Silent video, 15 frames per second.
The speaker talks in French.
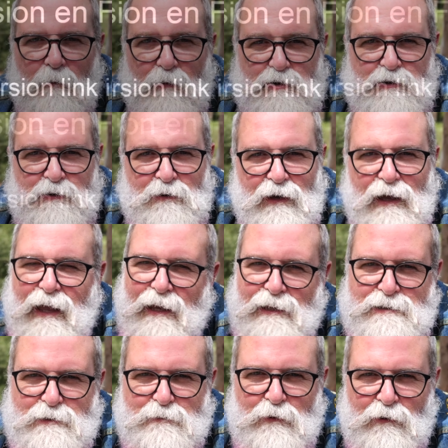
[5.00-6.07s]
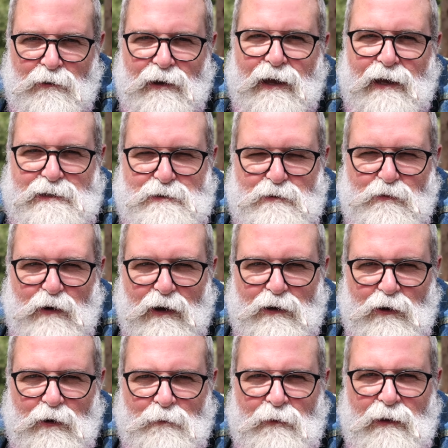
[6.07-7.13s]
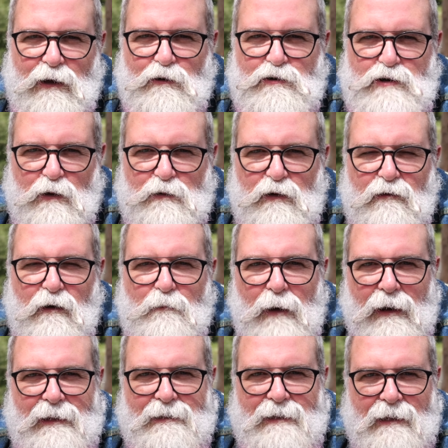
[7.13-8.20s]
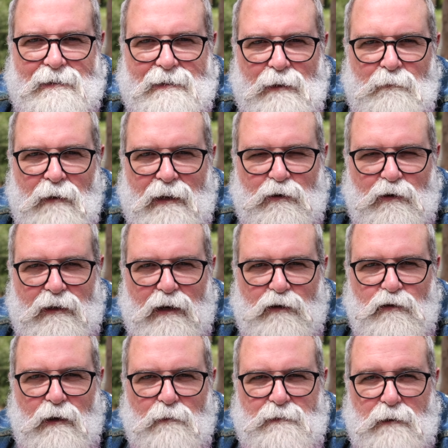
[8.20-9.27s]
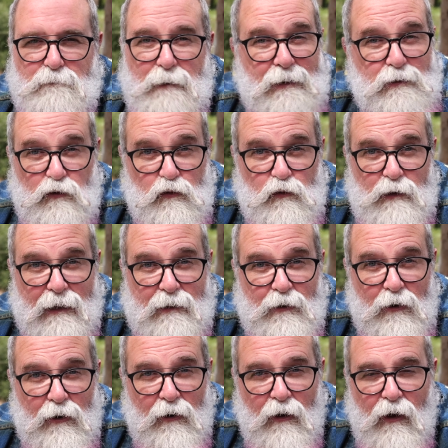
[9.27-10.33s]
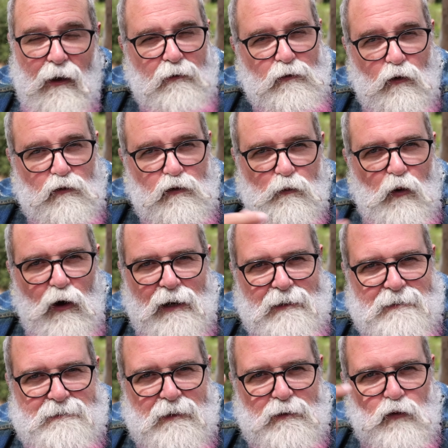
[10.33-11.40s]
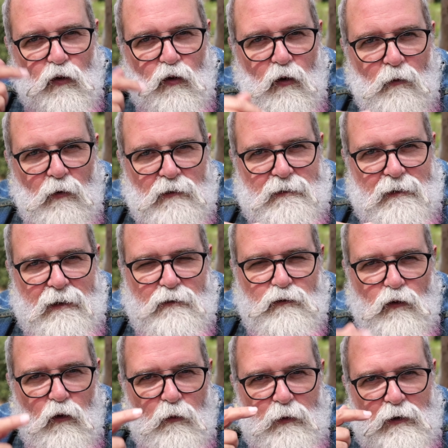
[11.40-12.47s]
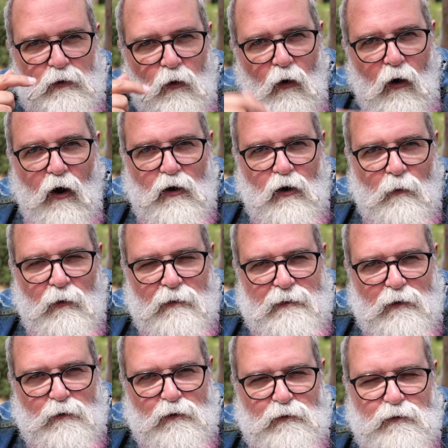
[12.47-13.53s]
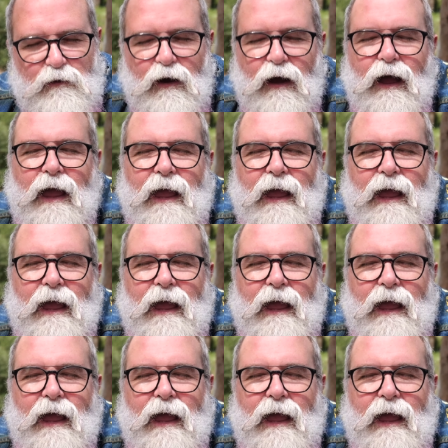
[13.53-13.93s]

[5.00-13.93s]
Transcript: Bonjour, Eric Gibaud, ericgibaud.com et aujourd'hui on va parler d'un thème avec lequel tu n'es peut-être pas du tout d'accord, donc tu pourras laisser ton commentaire, ton opinion en commentaire dessous.